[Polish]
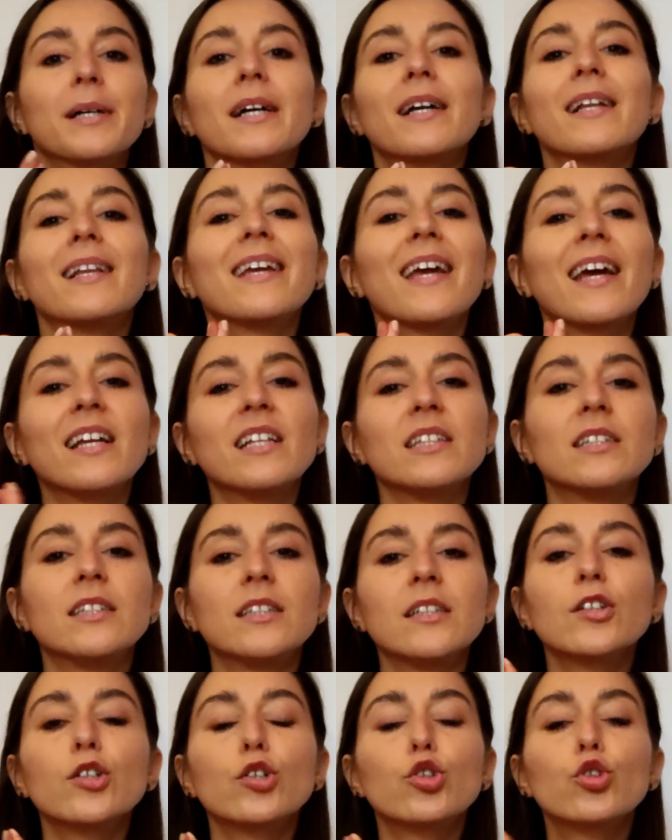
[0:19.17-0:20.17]

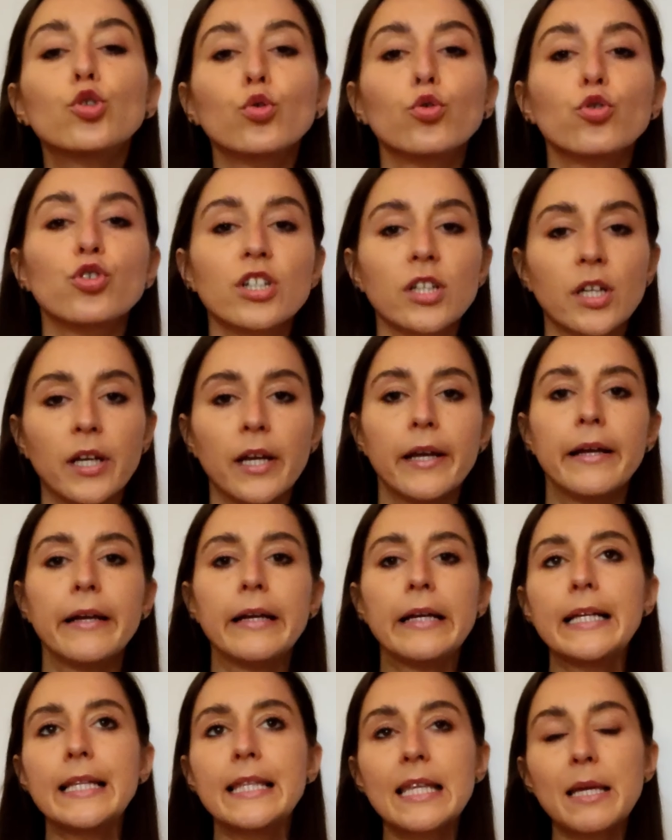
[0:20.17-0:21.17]
Klienci, którzy
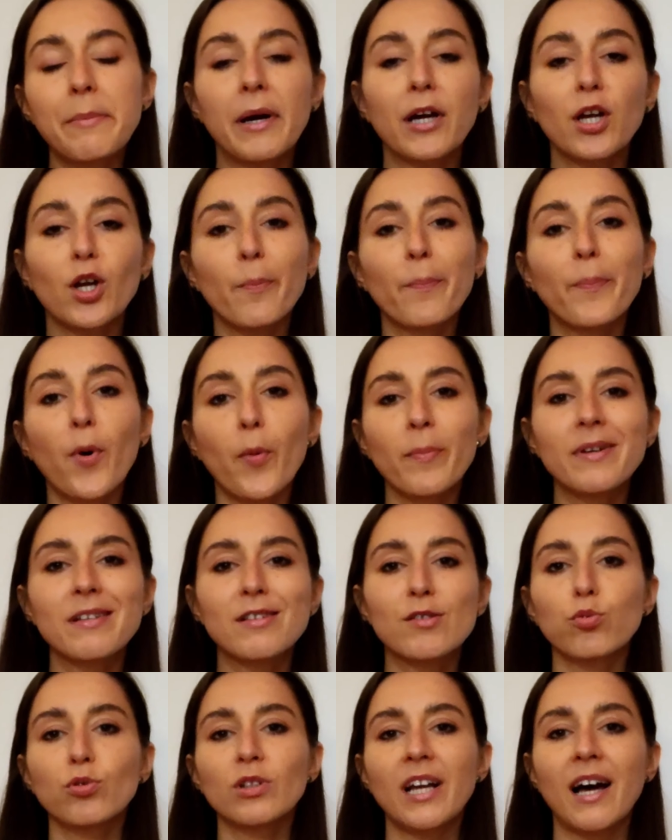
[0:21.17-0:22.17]
nie mają
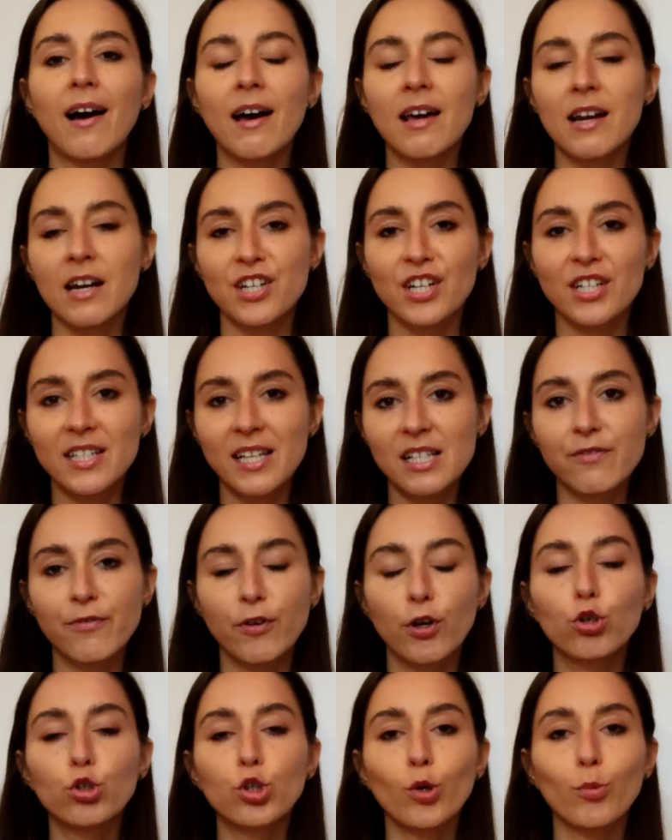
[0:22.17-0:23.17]
pomysłu na aranżację
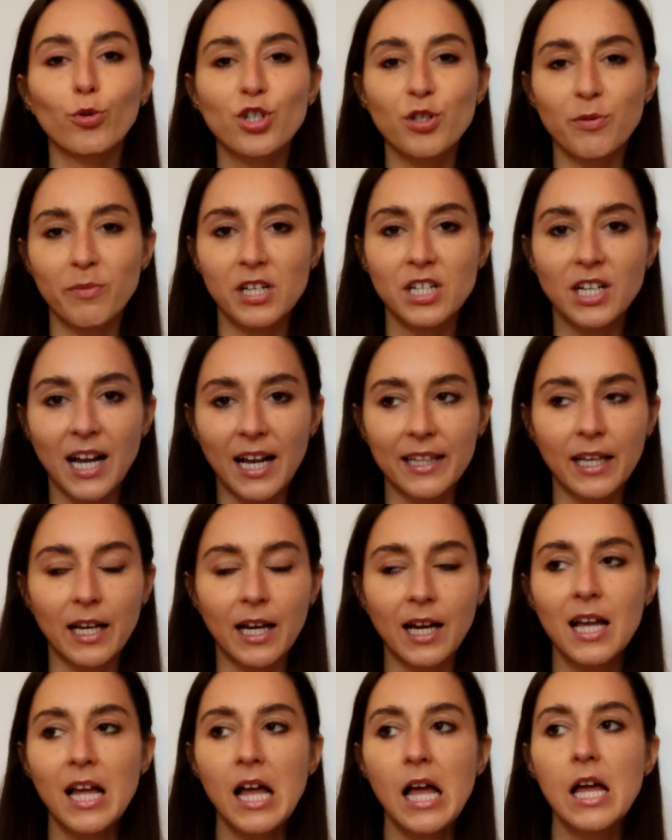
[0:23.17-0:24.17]
swojego domu czy
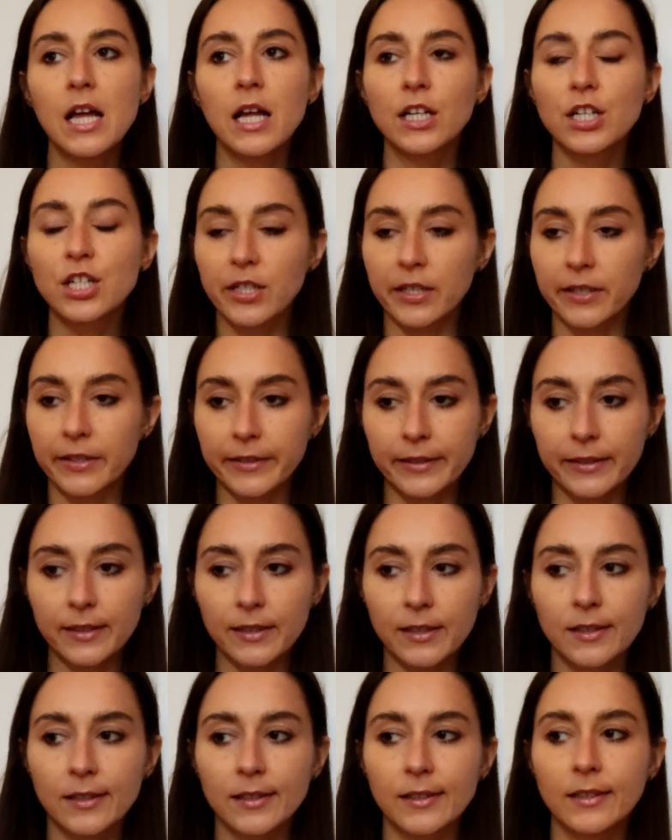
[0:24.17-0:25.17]
mieszkania – Czyli
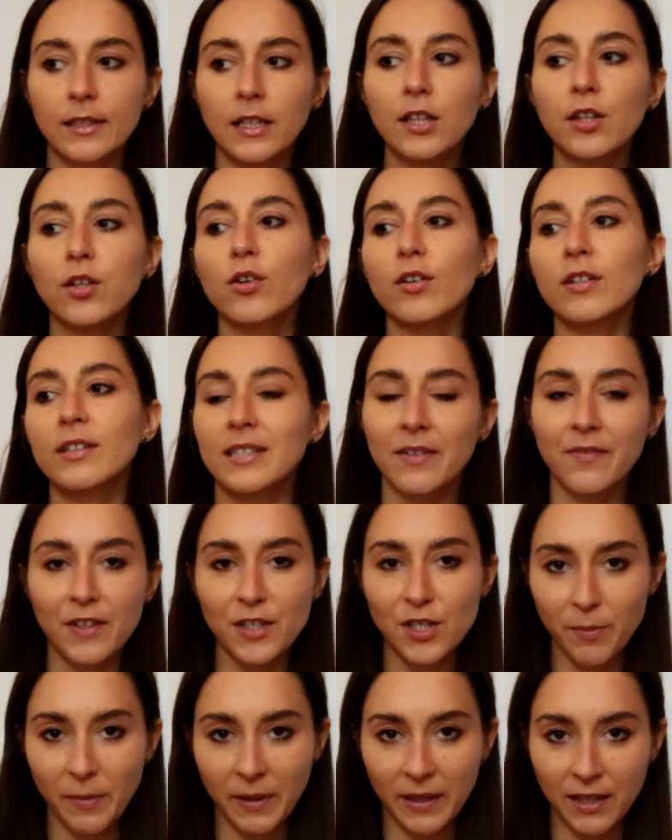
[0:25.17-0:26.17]
e, nie do końca
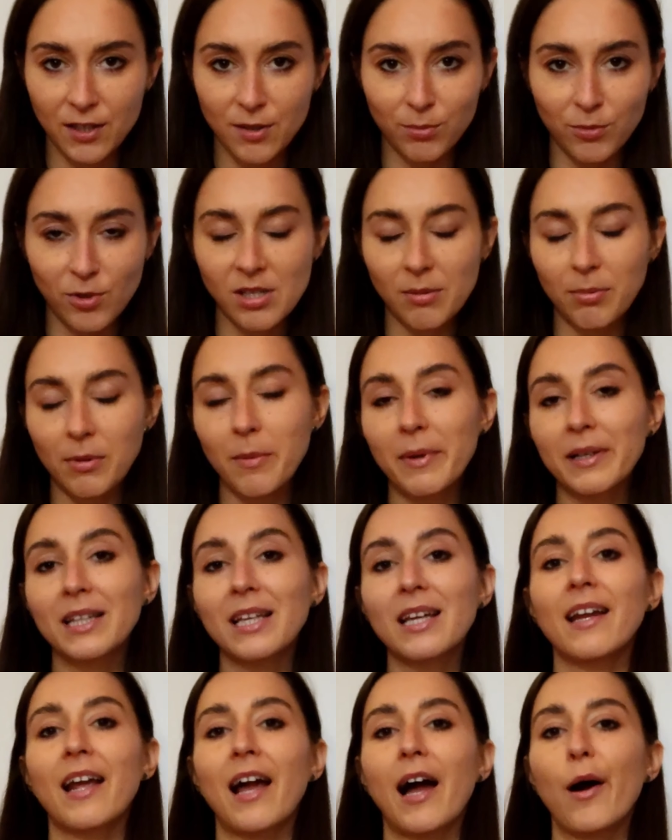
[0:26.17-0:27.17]
wiedzą, jakie są dostępne
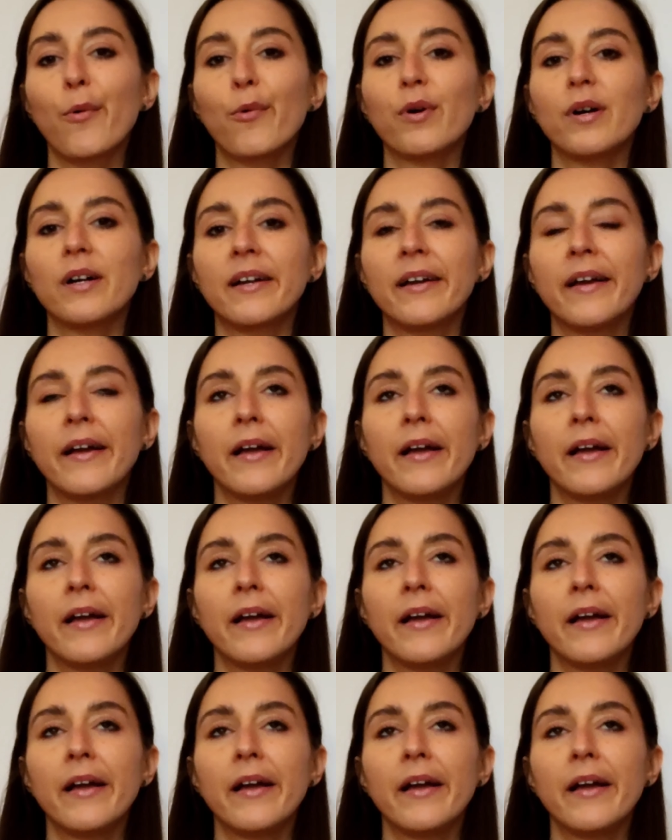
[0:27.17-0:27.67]
materiały,